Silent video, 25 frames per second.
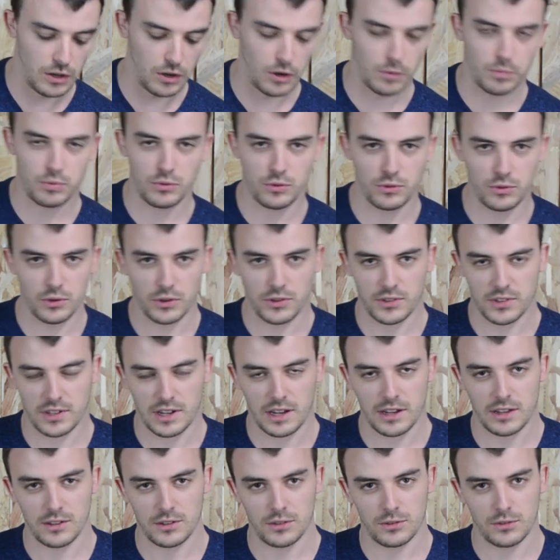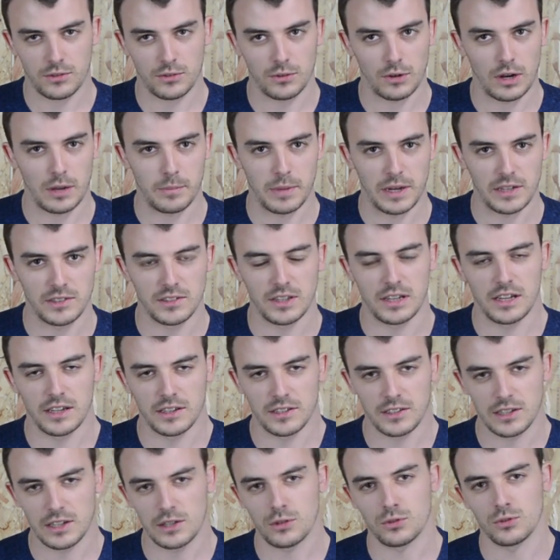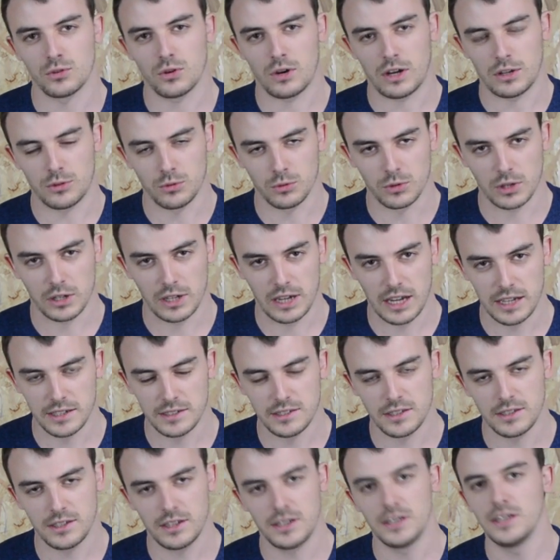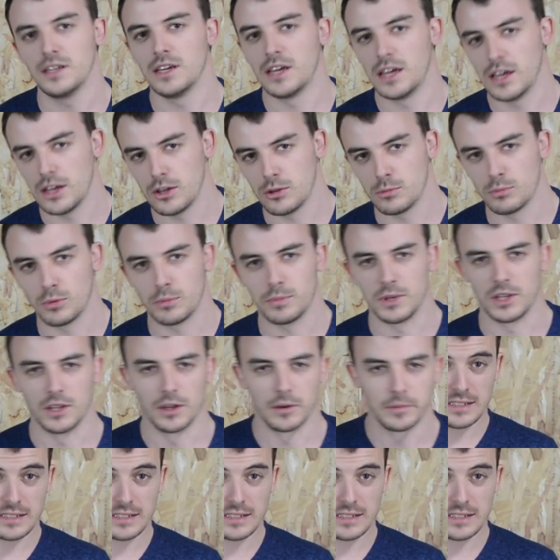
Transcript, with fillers: En plus de ça, sur la partie électrique, on aura donc un CDI et une bobine.